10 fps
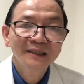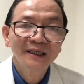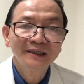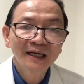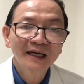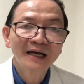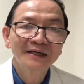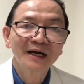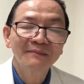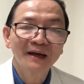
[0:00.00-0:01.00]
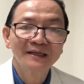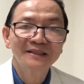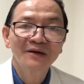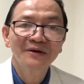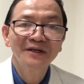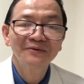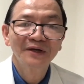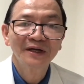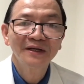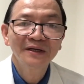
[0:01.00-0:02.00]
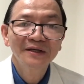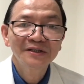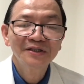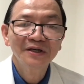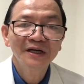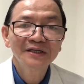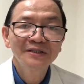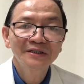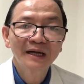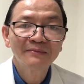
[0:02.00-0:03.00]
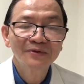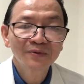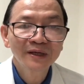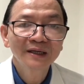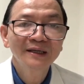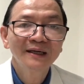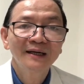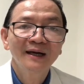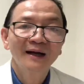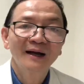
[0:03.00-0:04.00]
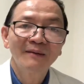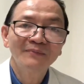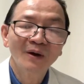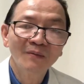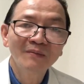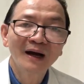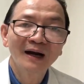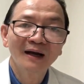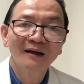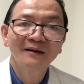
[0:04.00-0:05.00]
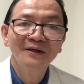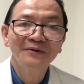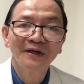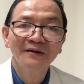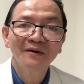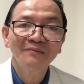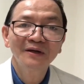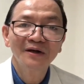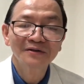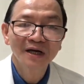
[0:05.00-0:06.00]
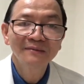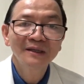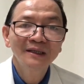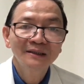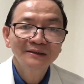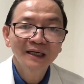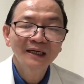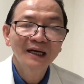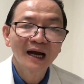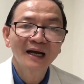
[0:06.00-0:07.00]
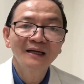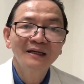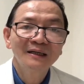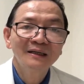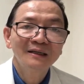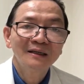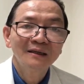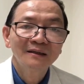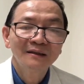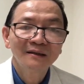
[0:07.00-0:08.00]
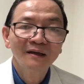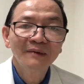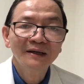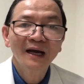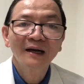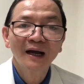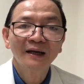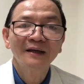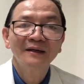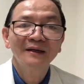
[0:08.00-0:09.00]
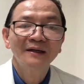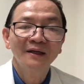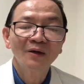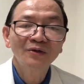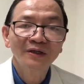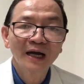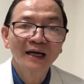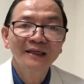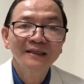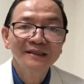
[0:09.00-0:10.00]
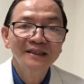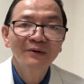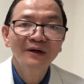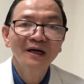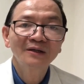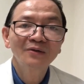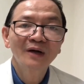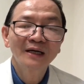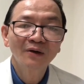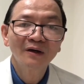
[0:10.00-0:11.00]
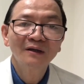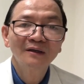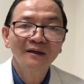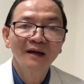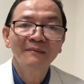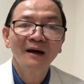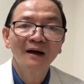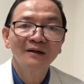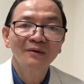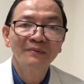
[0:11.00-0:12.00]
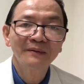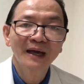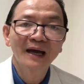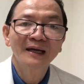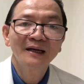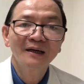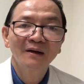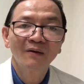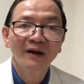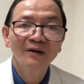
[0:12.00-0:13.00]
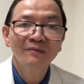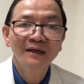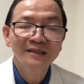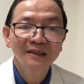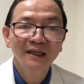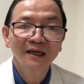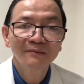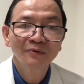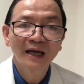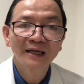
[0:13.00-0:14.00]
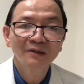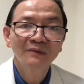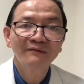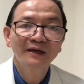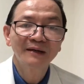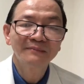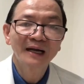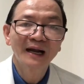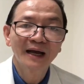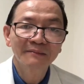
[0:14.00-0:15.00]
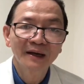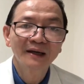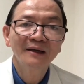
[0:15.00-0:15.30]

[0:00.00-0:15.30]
thì tất cả những trường hợp này sau khi điều trị xử lý cầm xuất huyết cầm thủng hay là điều trị ung thư dạ đoạn sớm tất cả những bệnh nhân này những đối tượng này sau khi ngưng thuốc 2 tuần nếu mà dùng PPI còn nếu dùng kháng sinh thì ngưng một tháng chúng ta phải kiểm tra lại HB